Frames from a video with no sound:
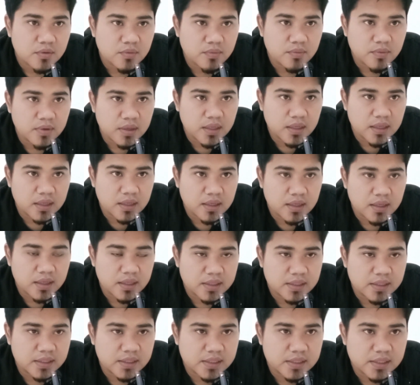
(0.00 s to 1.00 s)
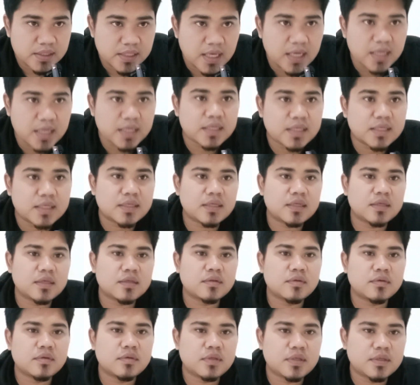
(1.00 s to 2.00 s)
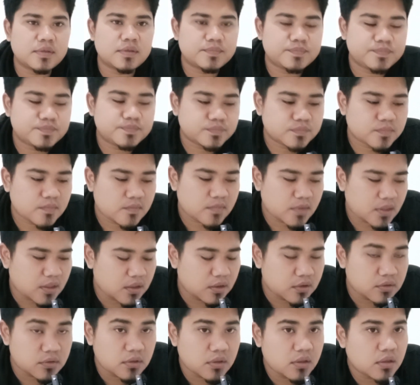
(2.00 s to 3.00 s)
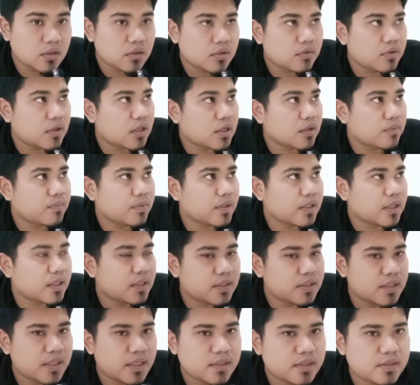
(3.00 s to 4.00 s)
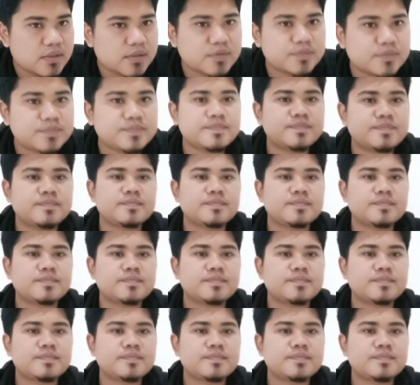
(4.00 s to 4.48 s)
wahidan gitu ya Allahu akbar adzan